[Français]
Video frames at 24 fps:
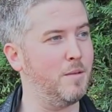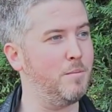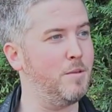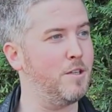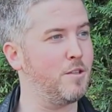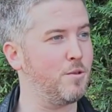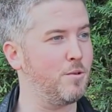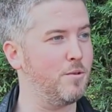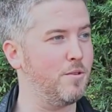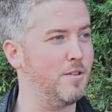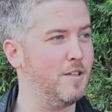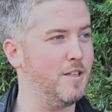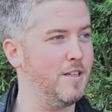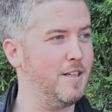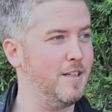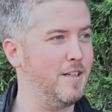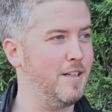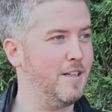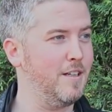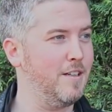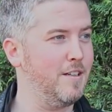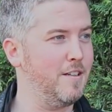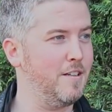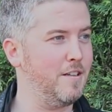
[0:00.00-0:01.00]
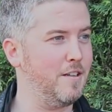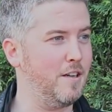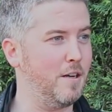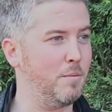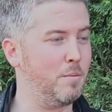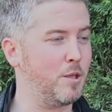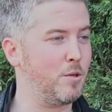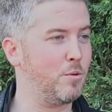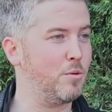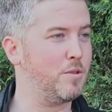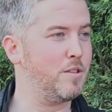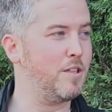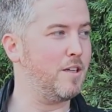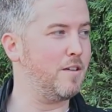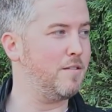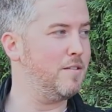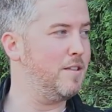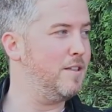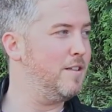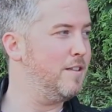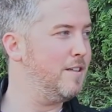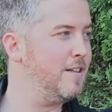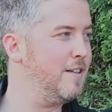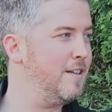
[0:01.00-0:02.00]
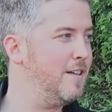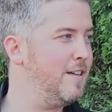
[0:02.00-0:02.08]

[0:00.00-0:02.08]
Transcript: bientôt, il n'a pas trop servi.